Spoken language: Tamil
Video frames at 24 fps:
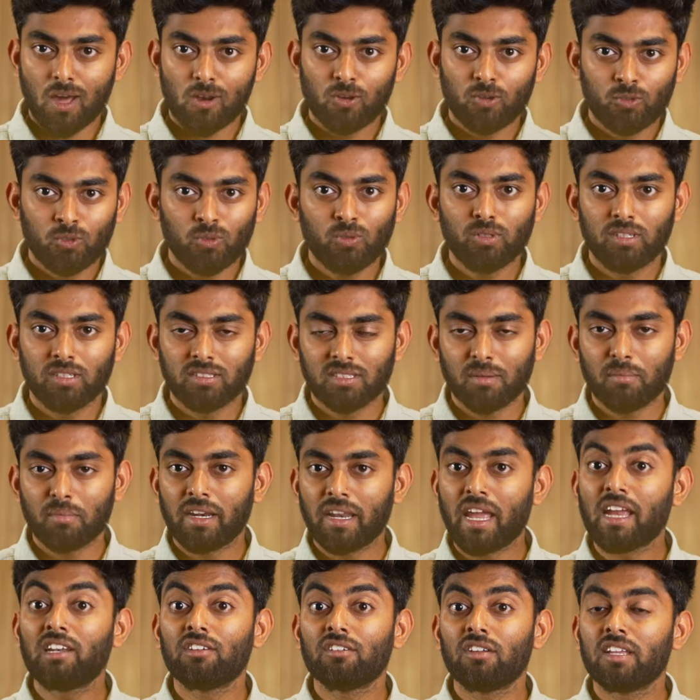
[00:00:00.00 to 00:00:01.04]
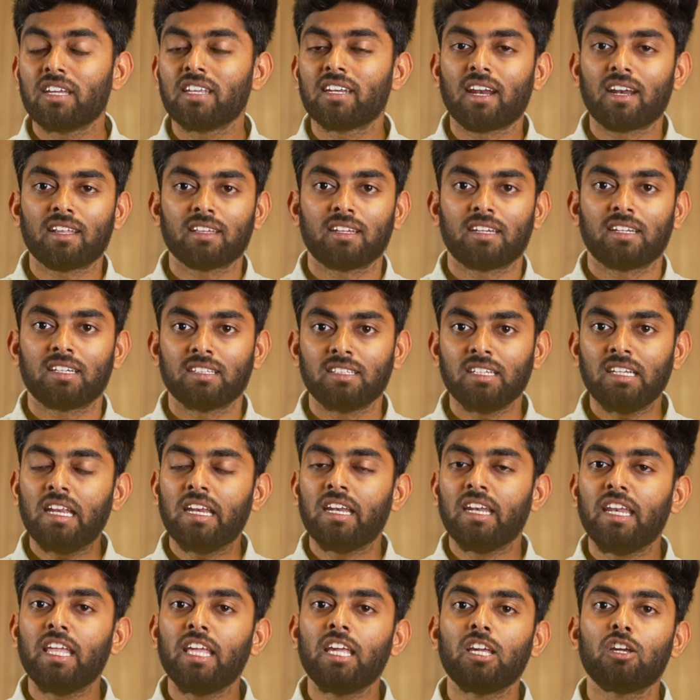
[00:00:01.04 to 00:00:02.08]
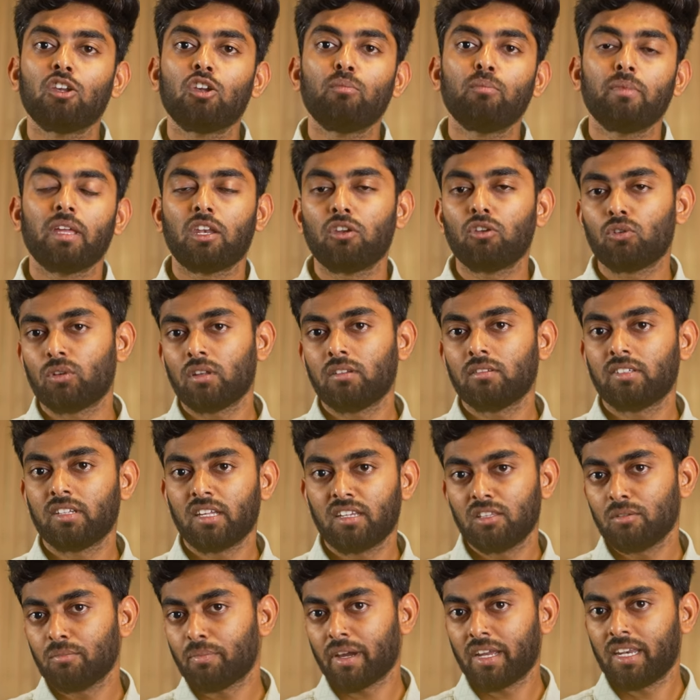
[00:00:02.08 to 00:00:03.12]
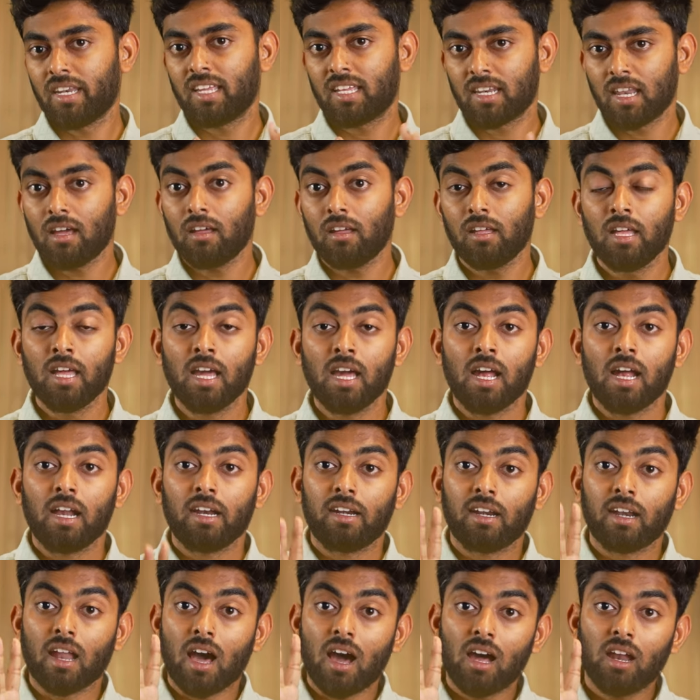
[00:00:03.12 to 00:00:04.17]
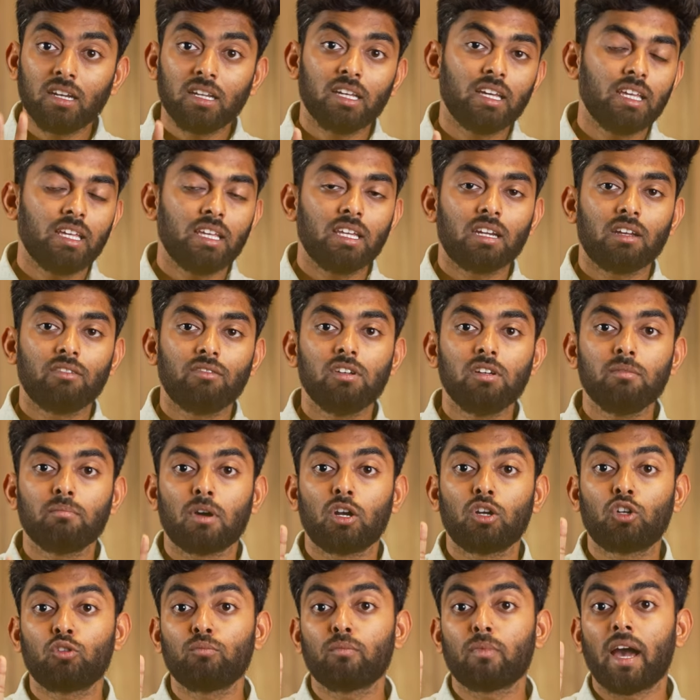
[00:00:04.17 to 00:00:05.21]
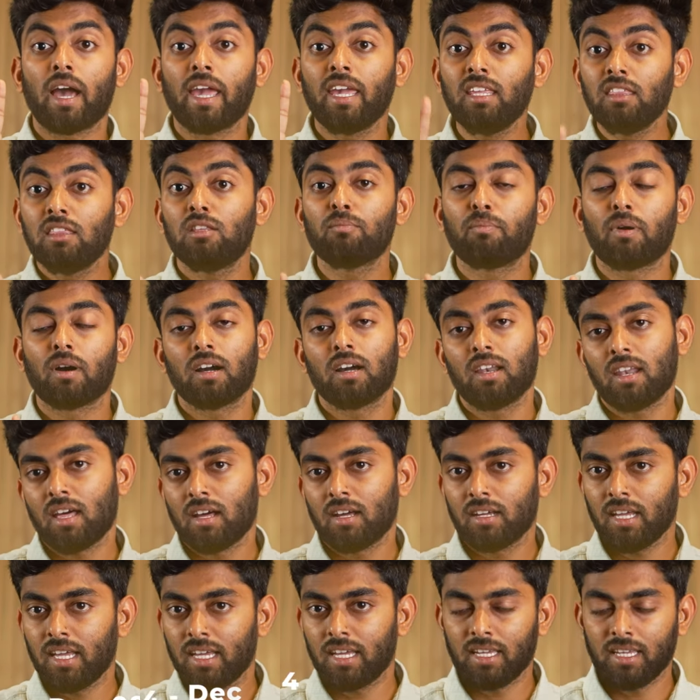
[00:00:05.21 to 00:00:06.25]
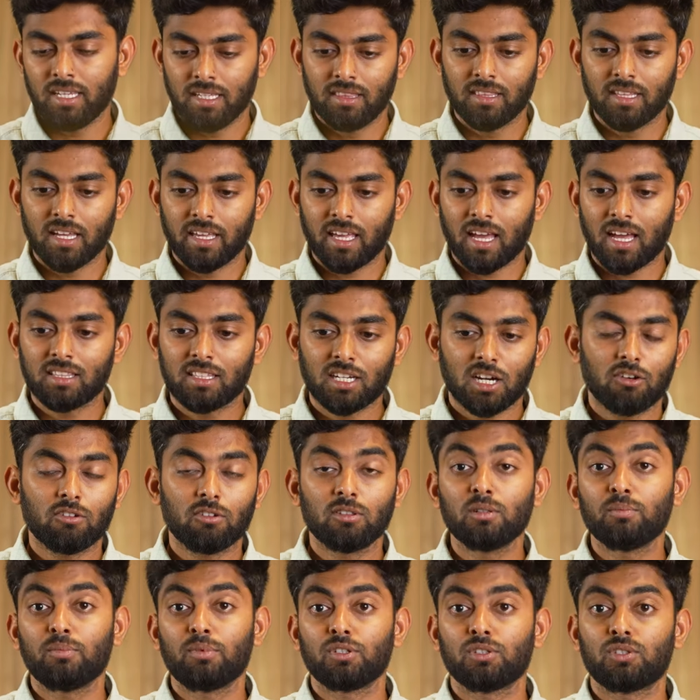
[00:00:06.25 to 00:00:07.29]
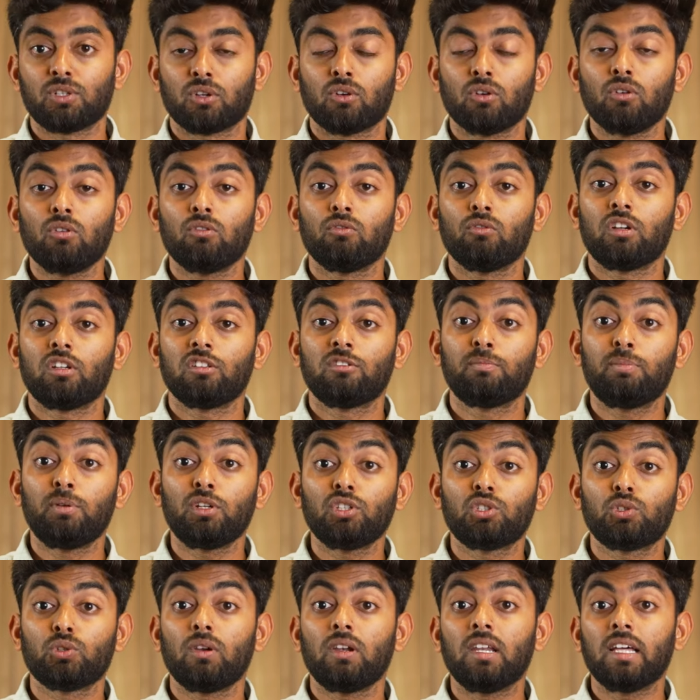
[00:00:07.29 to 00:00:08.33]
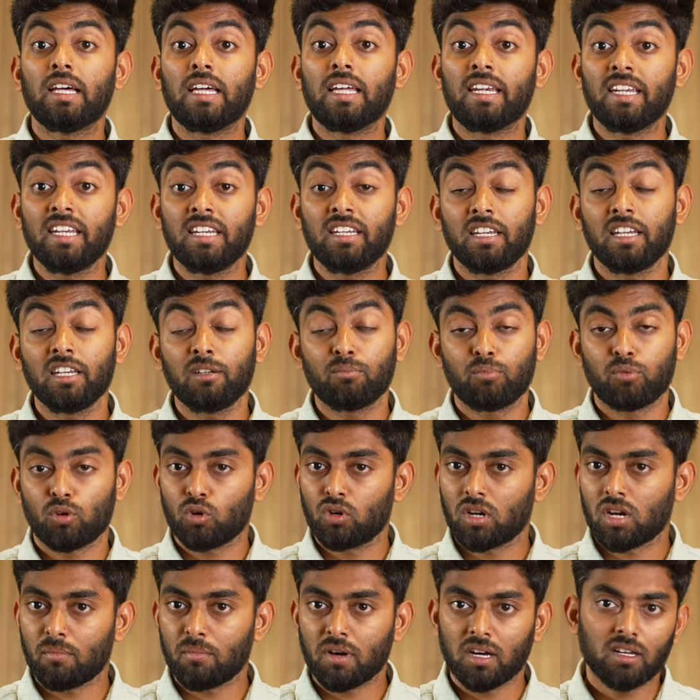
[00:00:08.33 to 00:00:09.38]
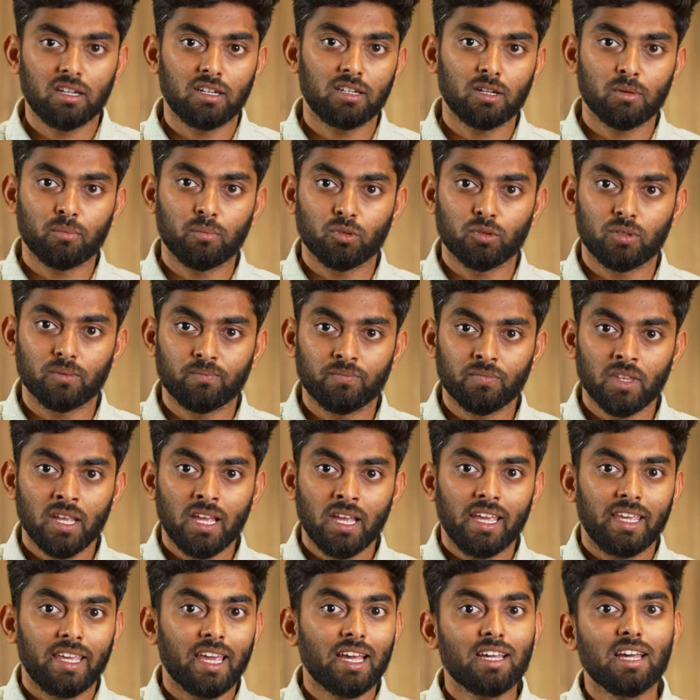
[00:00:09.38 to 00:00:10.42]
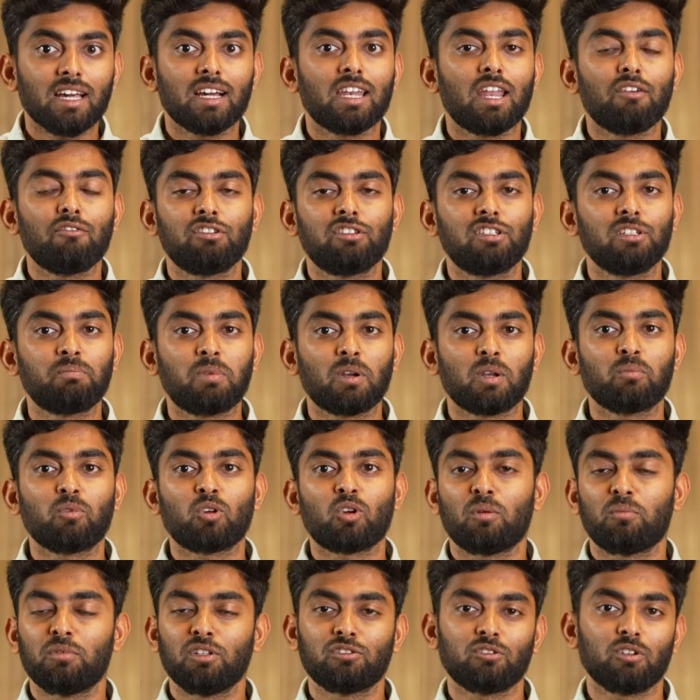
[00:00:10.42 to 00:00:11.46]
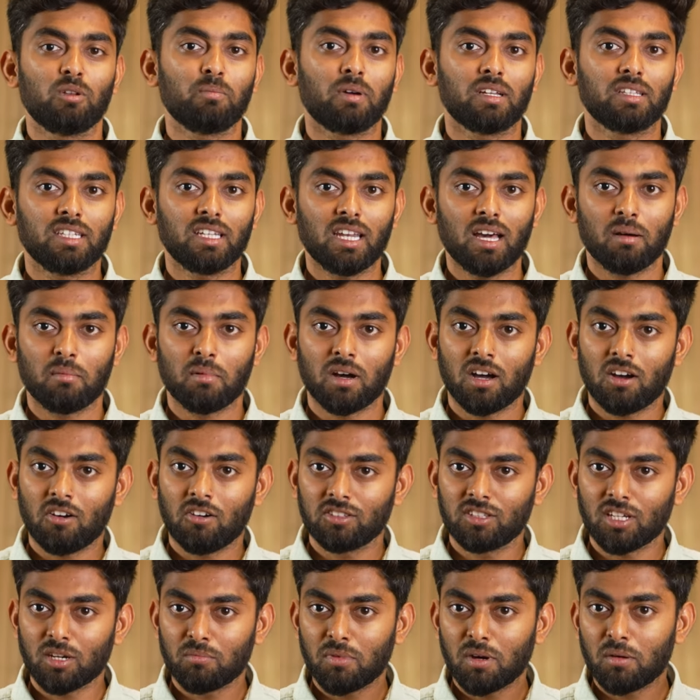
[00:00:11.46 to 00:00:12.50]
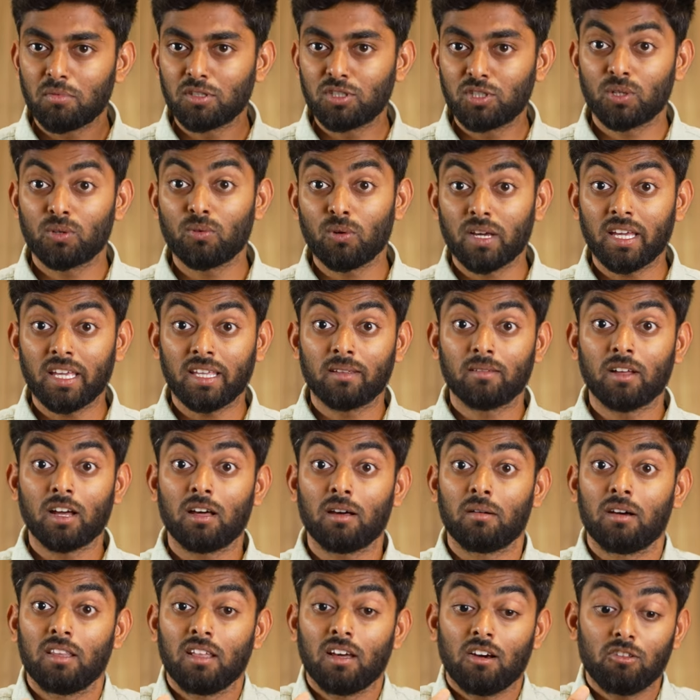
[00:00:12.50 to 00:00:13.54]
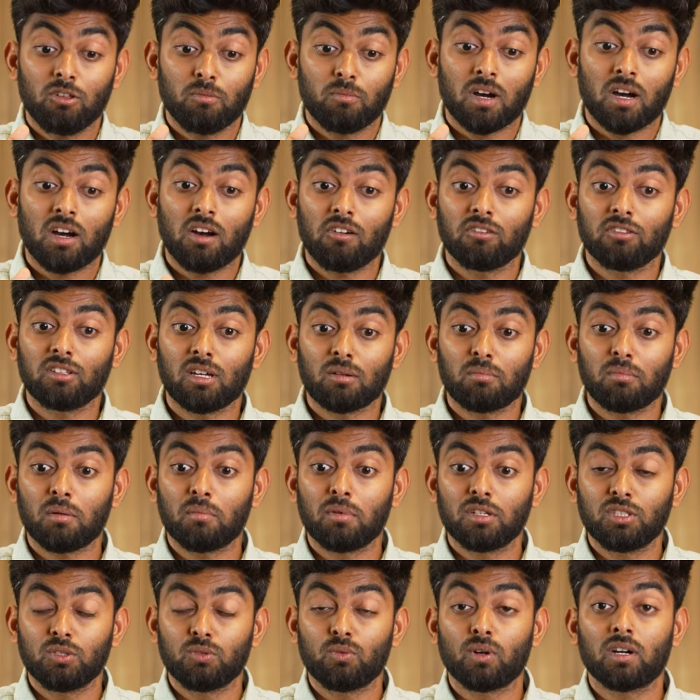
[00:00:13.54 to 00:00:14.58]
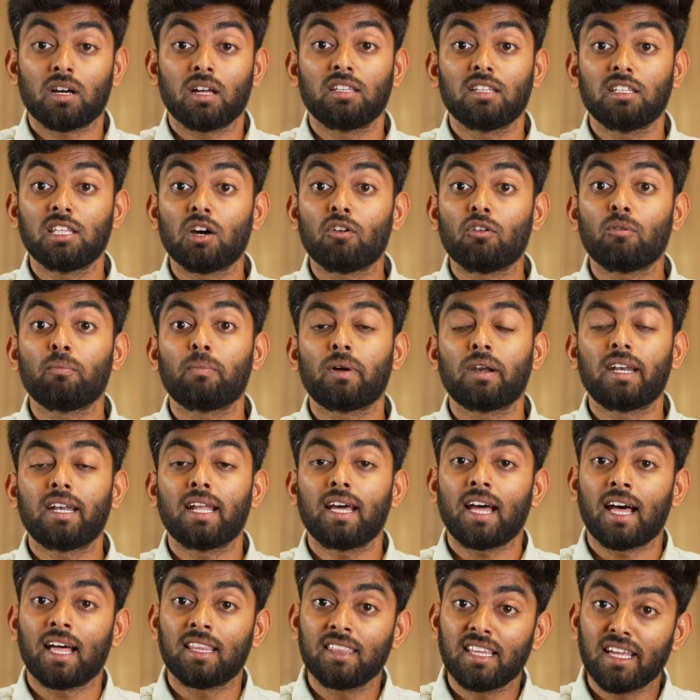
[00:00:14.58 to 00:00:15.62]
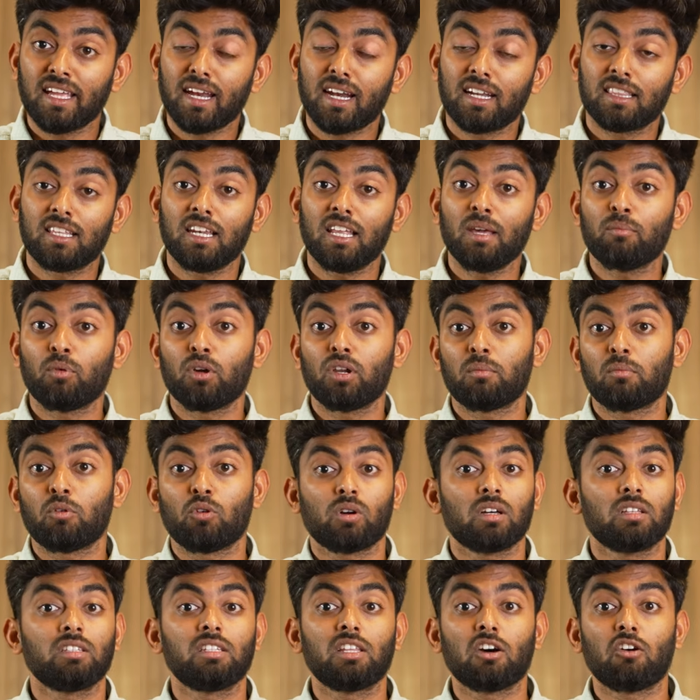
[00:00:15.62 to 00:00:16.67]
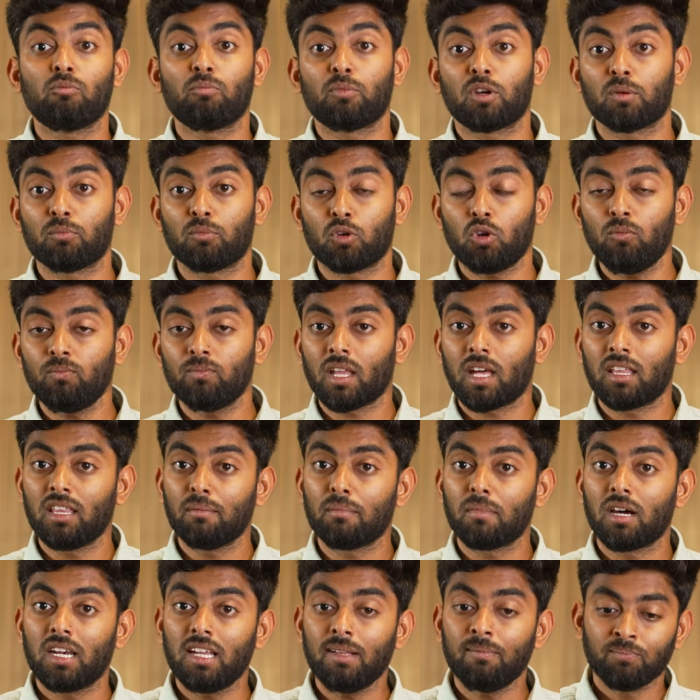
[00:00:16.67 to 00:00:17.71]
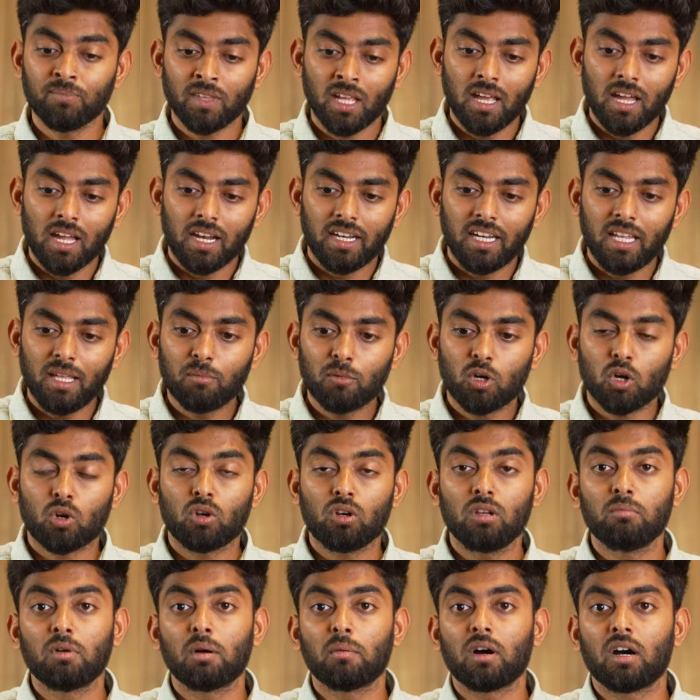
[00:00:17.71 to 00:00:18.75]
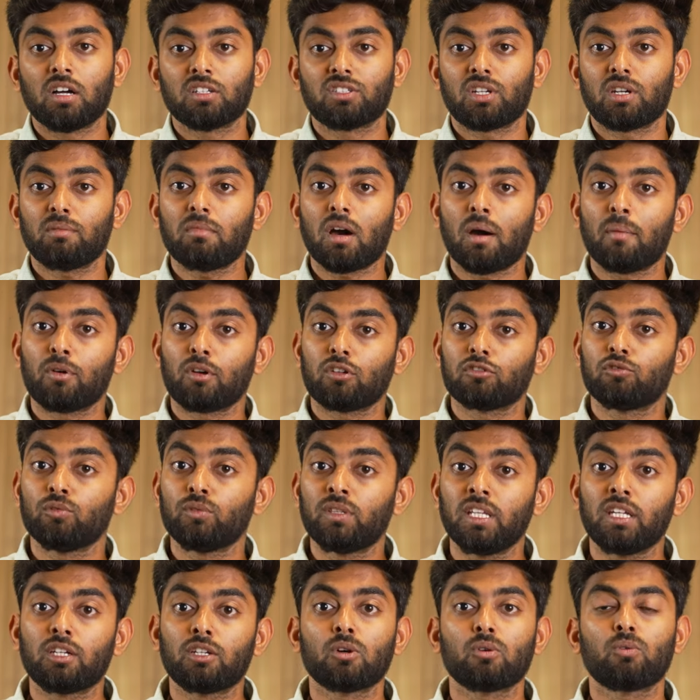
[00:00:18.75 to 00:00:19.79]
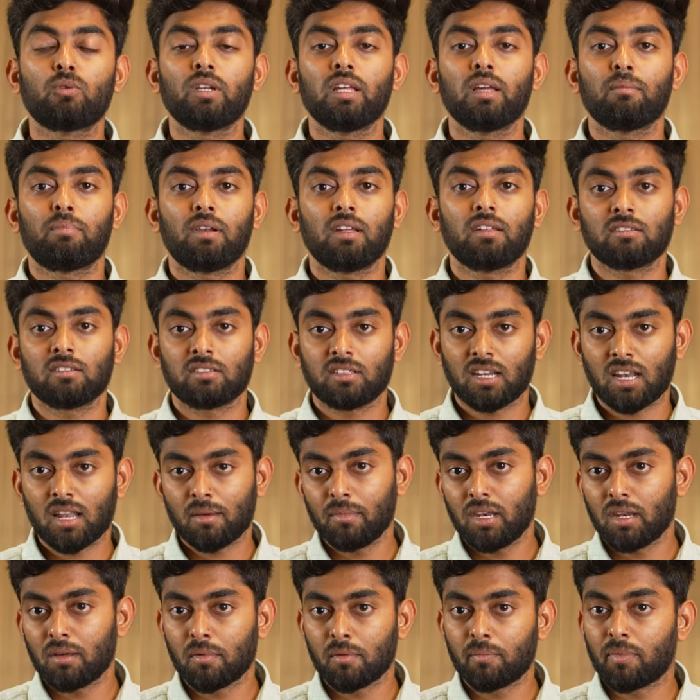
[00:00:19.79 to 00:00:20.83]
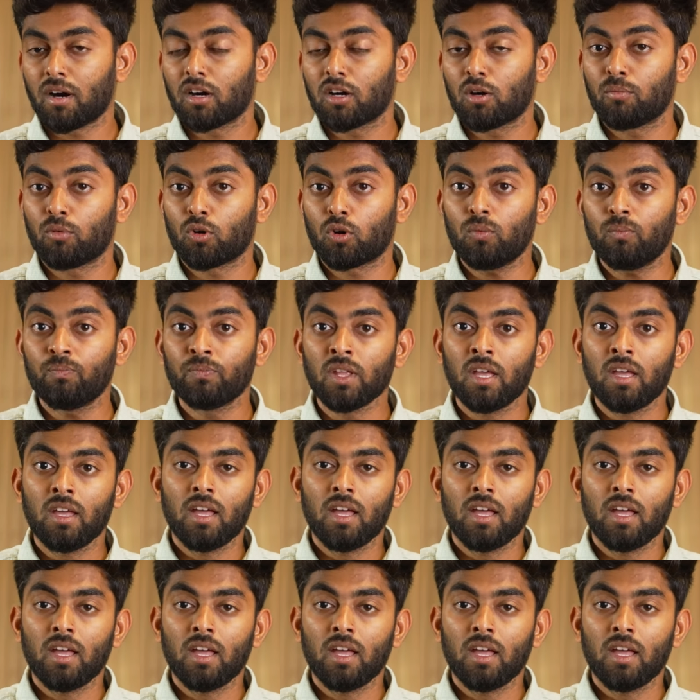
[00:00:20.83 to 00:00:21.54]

நாலு டு டிசம்பர் எயிட் வரைக்கும் நடக்க இருக்குது நீங்களும் என்னுடன் சேர்ந்து பயணிக்கலாம் நான்கு இரவு மற்றும் ஐந்து பகலாக இந்த யாத்ரா வந்து பிரிச்சிருக்கோம் ஒரு ஸ்பிரிச்சுவல் ரீட்ரீட் ப்ரோக்ராமாக இருக்க போகுது எங்கெங்கெல்லாம் விசிட் பண்ண போகிறோம் அப்படின்னு சொல்லி பார்த்தீங்கன்னா மகாவதார் பாபாஜி கோகை அதாவது மகாவதார் பாபாஜி உட்காந்து தவம் பண்ண அந்த இடத்துலேயே போய் நம்ம உட்காந்து தவம் பண்ண போகிறோம் அதே மாதிரி நீம் கரோலி பாபா ஆசிரம் அப்புறம் சுற்றி இருக்கக்கூடிய பிளேசஸ் எல்லாமே நம்ம பார்க்க போகிறோம்